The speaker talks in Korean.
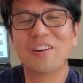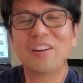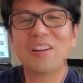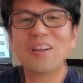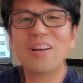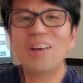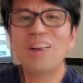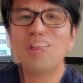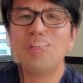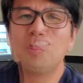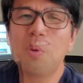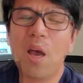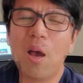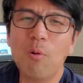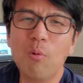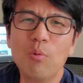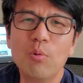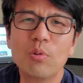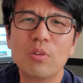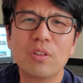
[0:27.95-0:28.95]
그래서
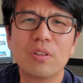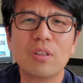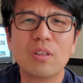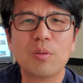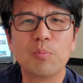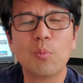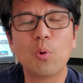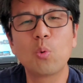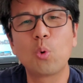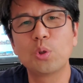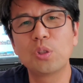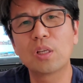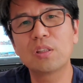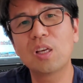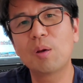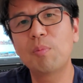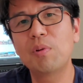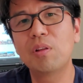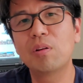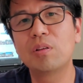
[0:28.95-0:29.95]
한국은 뭐 고장
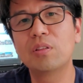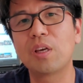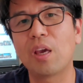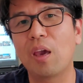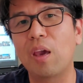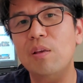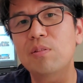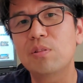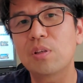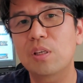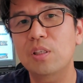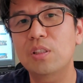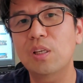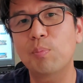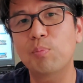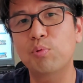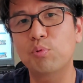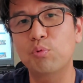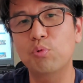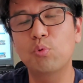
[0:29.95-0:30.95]
나면은 그냥 AS 기사
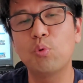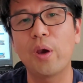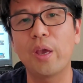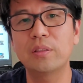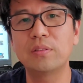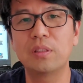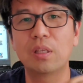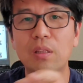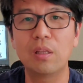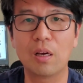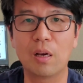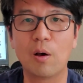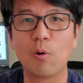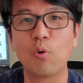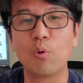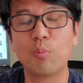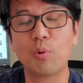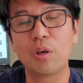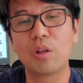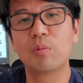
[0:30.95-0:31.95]
부르고 AS 센터 가고
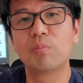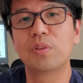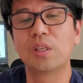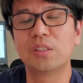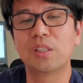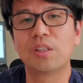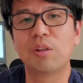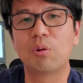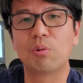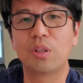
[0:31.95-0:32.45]
뭐 이러면 되잖아요.